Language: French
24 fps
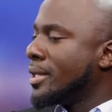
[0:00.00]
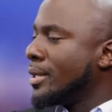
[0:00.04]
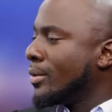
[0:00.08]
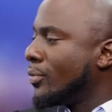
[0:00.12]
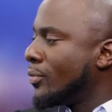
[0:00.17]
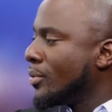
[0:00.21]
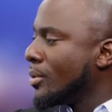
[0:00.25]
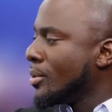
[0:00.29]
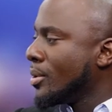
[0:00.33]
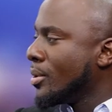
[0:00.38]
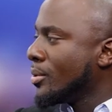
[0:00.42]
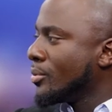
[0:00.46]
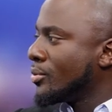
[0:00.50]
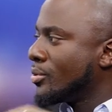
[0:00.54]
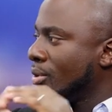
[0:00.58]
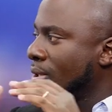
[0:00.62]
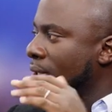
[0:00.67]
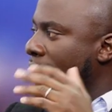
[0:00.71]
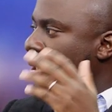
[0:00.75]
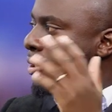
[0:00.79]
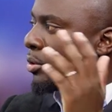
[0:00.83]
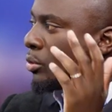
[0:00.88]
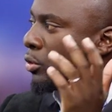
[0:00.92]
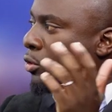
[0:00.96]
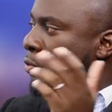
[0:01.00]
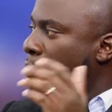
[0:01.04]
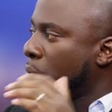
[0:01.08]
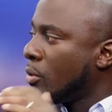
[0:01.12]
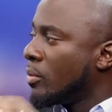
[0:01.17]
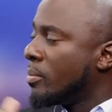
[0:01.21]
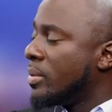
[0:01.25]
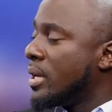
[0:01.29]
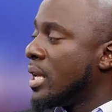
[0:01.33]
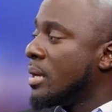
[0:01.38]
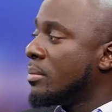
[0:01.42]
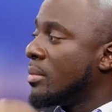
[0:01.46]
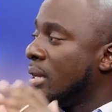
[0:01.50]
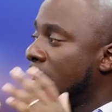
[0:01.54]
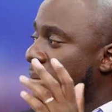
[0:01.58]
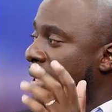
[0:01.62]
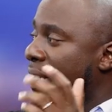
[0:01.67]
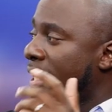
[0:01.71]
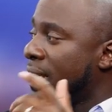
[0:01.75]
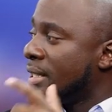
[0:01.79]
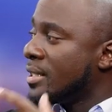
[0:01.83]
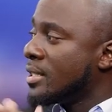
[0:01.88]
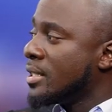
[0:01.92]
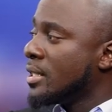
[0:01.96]
finances et mm. d'autres problèmes, les
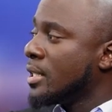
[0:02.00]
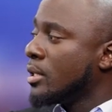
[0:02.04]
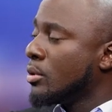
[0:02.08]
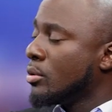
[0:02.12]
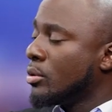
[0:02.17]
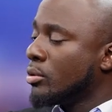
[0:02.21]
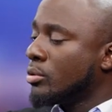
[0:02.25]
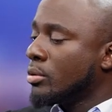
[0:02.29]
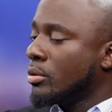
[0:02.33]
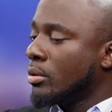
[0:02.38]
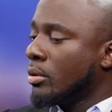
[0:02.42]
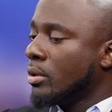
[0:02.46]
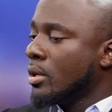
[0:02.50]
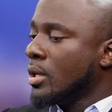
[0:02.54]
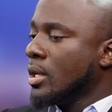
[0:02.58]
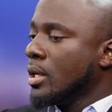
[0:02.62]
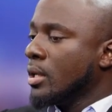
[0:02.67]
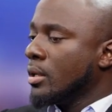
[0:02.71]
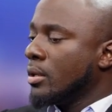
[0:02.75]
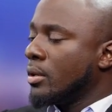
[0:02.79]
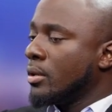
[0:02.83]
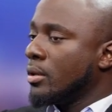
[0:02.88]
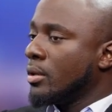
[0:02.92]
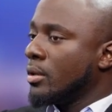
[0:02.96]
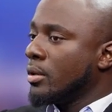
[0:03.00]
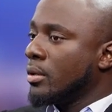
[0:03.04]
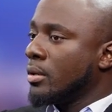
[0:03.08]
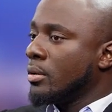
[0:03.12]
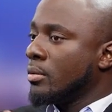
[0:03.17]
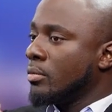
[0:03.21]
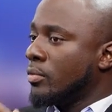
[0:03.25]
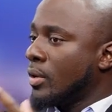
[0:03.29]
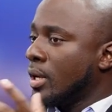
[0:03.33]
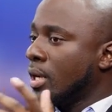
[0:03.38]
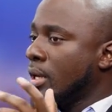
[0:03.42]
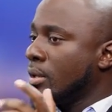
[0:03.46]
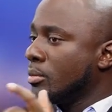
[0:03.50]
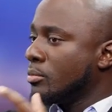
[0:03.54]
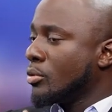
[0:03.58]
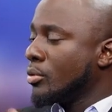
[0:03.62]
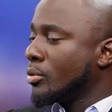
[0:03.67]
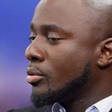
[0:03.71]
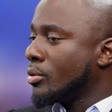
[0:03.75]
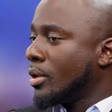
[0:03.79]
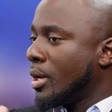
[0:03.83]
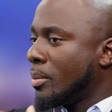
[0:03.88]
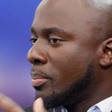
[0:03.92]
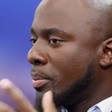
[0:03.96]
maladies et autres. Mm. Euh, voilà, donc
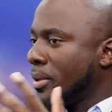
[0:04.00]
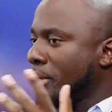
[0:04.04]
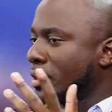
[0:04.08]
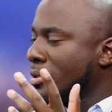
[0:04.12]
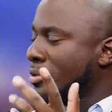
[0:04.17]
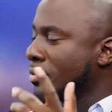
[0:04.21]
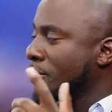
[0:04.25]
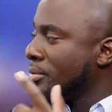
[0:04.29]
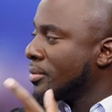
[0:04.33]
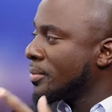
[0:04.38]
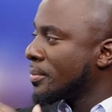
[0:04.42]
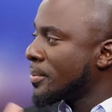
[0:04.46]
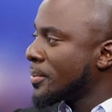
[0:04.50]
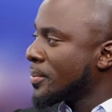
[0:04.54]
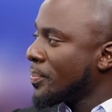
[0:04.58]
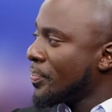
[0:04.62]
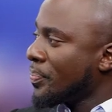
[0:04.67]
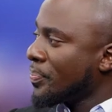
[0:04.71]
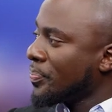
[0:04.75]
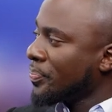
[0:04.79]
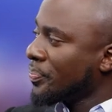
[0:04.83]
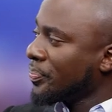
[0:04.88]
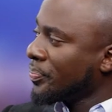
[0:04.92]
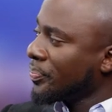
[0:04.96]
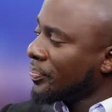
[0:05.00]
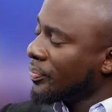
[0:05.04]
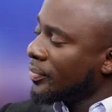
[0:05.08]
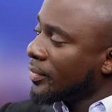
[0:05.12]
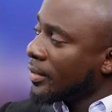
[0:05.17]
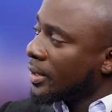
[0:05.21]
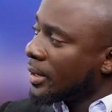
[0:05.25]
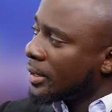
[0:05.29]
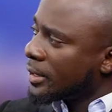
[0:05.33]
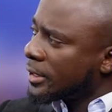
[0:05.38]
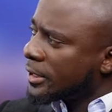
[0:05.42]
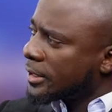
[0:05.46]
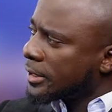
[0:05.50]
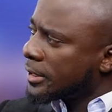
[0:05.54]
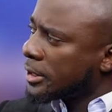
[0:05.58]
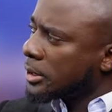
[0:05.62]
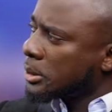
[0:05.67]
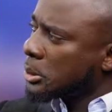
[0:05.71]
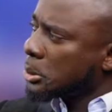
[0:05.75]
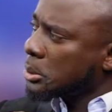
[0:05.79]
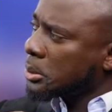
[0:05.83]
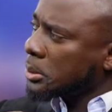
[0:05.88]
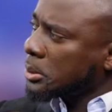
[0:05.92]
Donc du coup, en fait, euh, les